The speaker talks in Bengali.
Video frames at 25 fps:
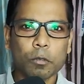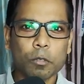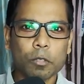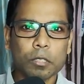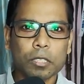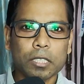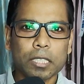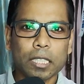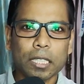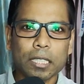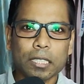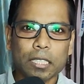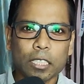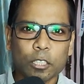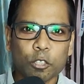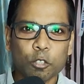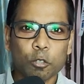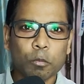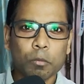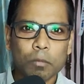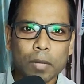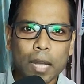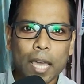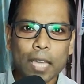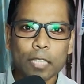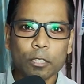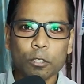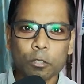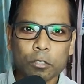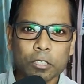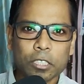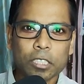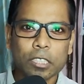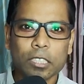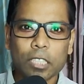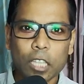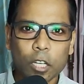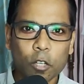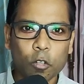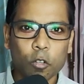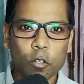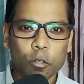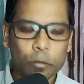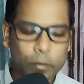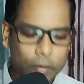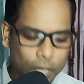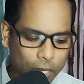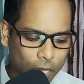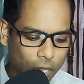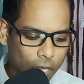বলছে যে তোমরা এত চিন্তা
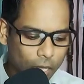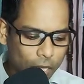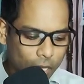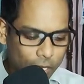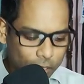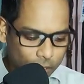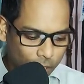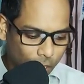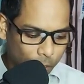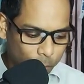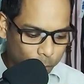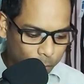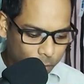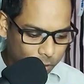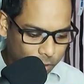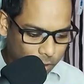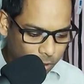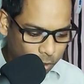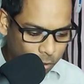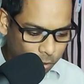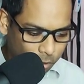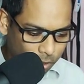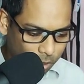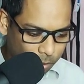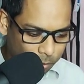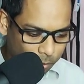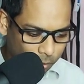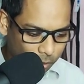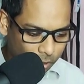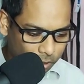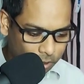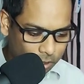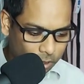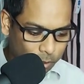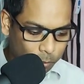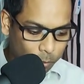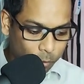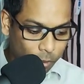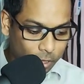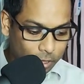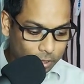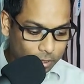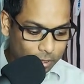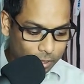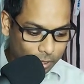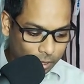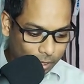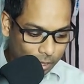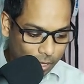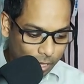করবে না তারপর যিশু কি বলেছে
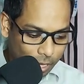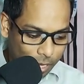বলেছে